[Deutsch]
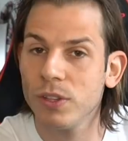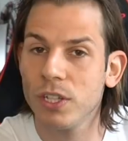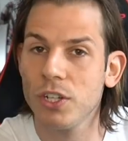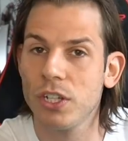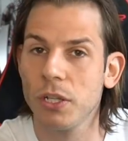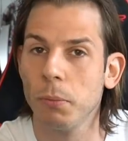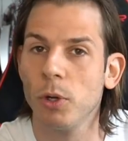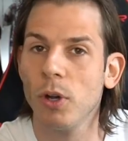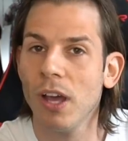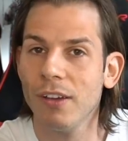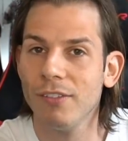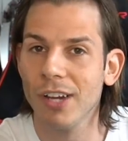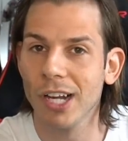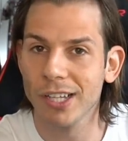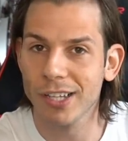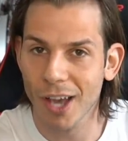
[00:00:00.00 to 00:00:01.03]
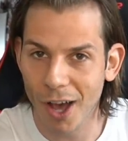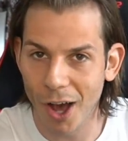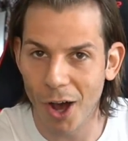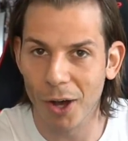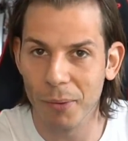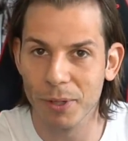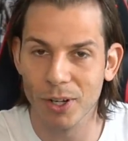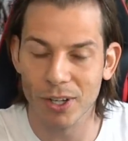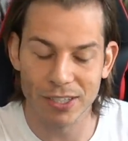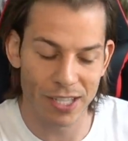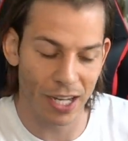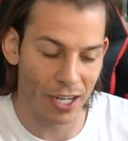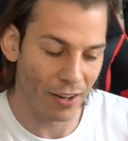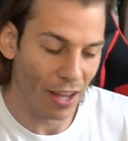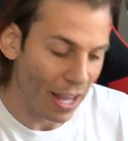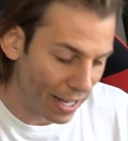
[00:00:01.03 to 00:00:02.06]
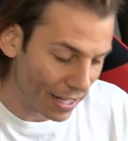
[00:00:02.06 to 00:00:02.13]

und die Stimmung will ich auch mit euch teilen.